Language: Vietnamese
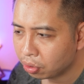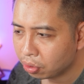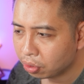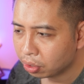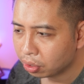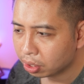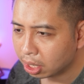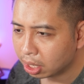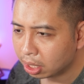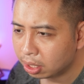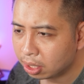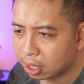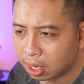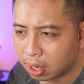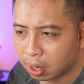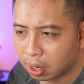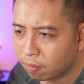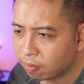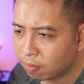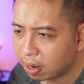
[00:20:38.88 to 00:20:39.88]
kit nhựa
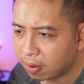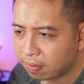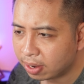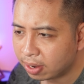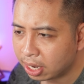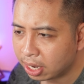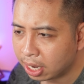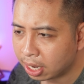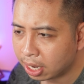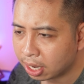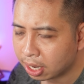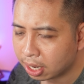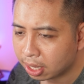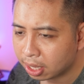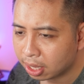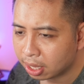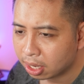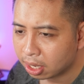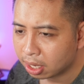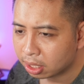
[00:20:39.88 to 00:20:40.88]
nó không phải là vấn đề
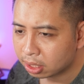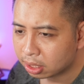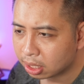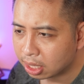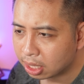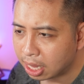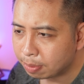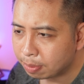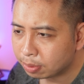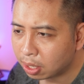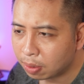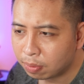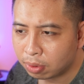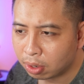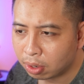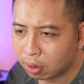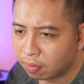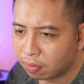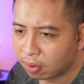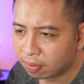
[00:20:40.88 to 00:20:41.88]
staff rỗng
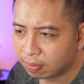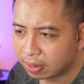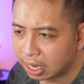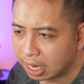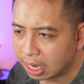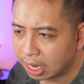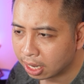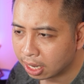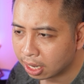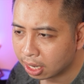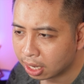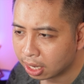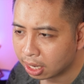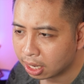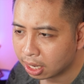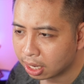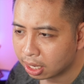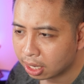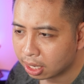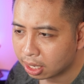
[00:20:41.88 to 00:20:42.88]
nó không phải vấn đề
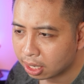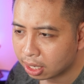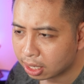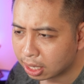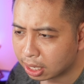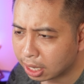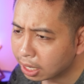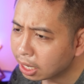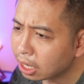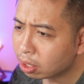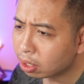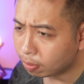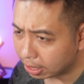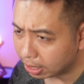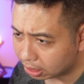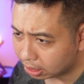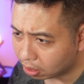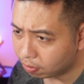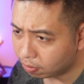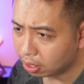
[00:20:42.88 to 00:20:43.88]
cái kit của
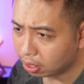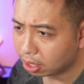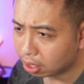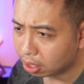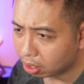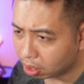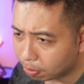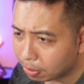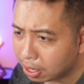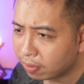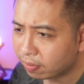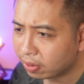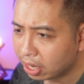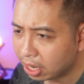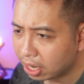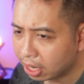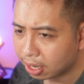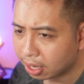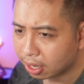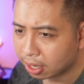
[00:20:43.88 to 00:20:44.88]
bạn rỗng ấy nó mới là vấn
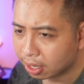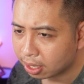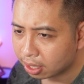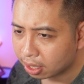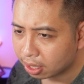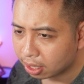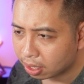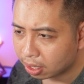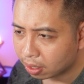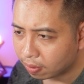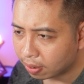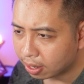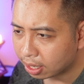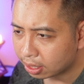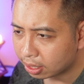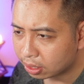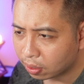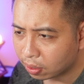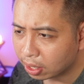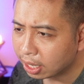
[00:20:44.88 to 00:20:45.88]
đề hoặc là
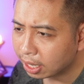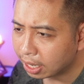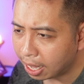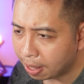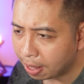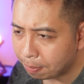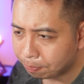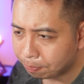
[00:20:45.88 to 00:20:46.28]
do keycap